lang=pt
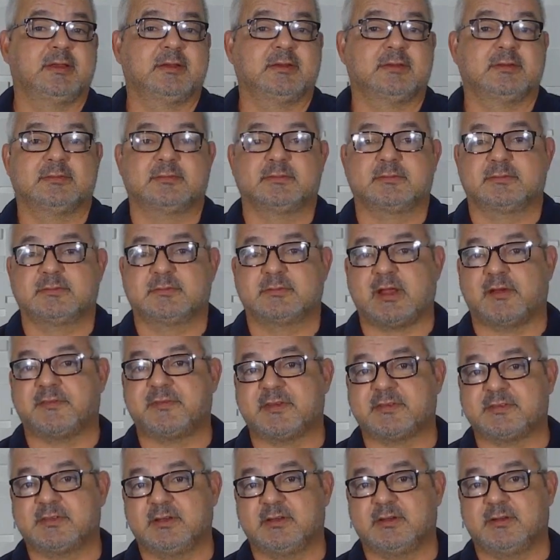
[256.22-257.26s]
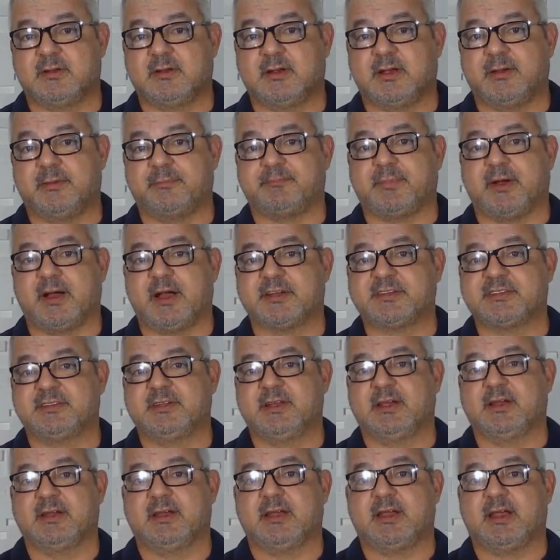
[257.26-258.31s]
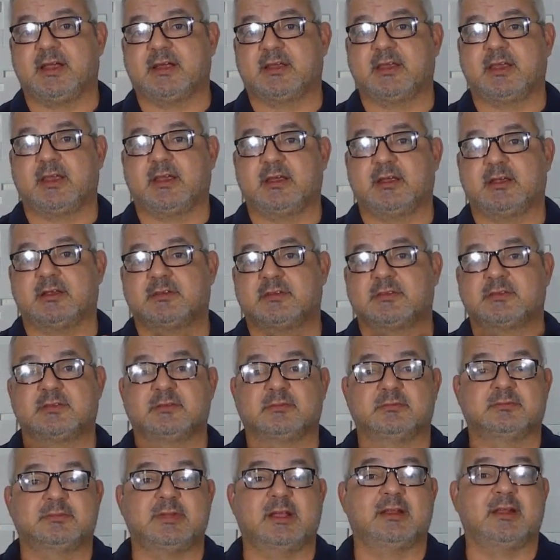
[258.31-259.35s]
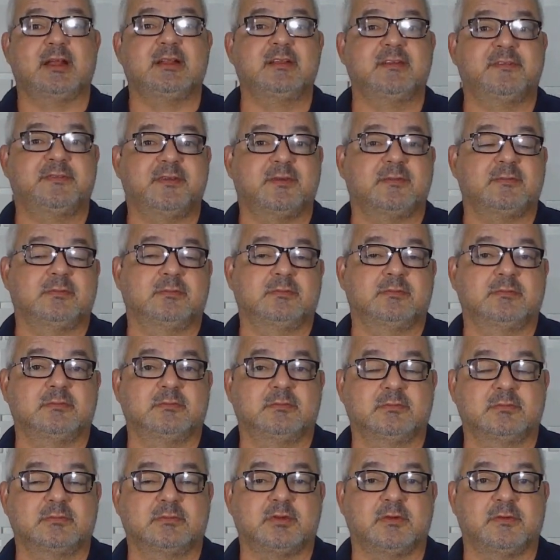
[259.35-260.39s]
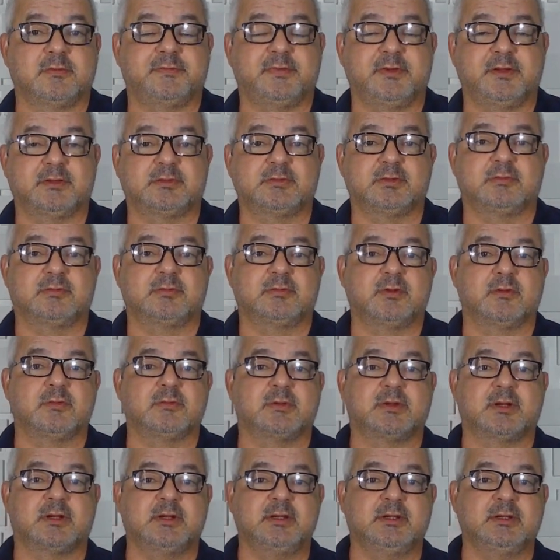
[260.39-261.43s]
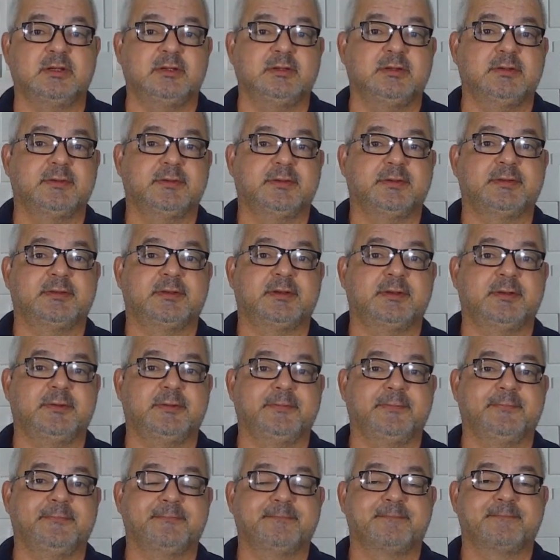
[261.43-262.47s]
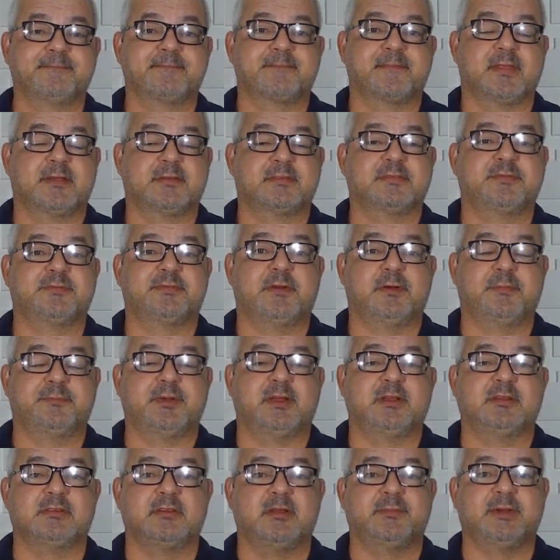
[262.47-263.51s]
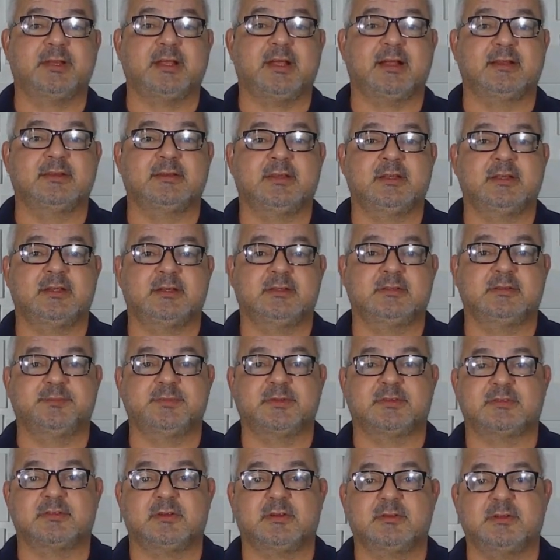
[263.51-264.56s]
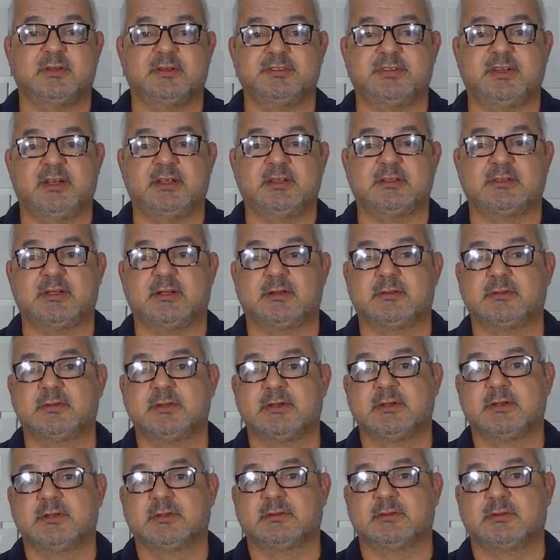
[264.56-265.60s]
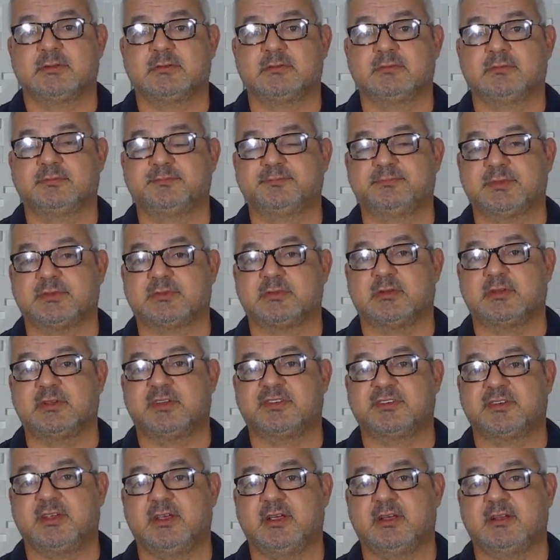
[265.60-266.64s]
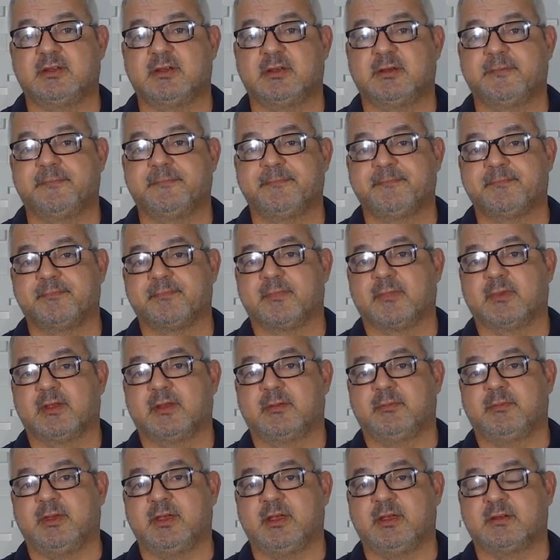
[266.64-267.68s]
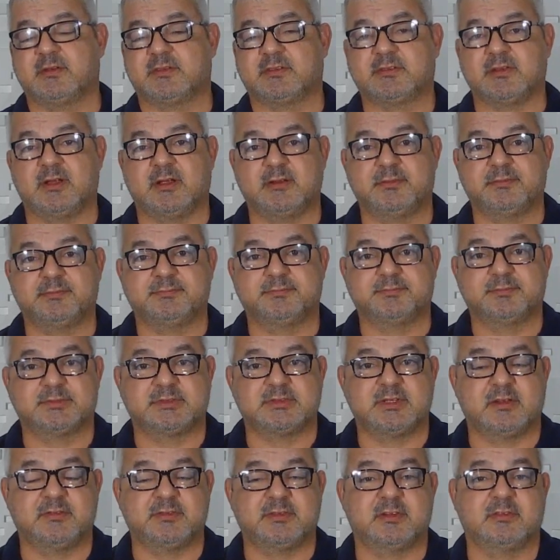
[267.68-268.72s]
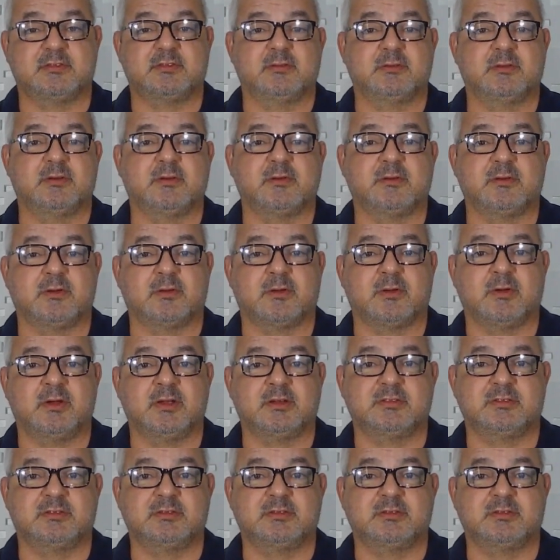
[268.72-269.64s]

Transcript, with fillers: está fazendo a parte dele lá, que, é, que isso não tem nada a ver com, o conflito com a Ucrânia, entendeu? Isso foi apenas uma brincadeira do pessoal da direita. Então, pessoal da esquerda, menos, tá? sei que vocês são rancorosos,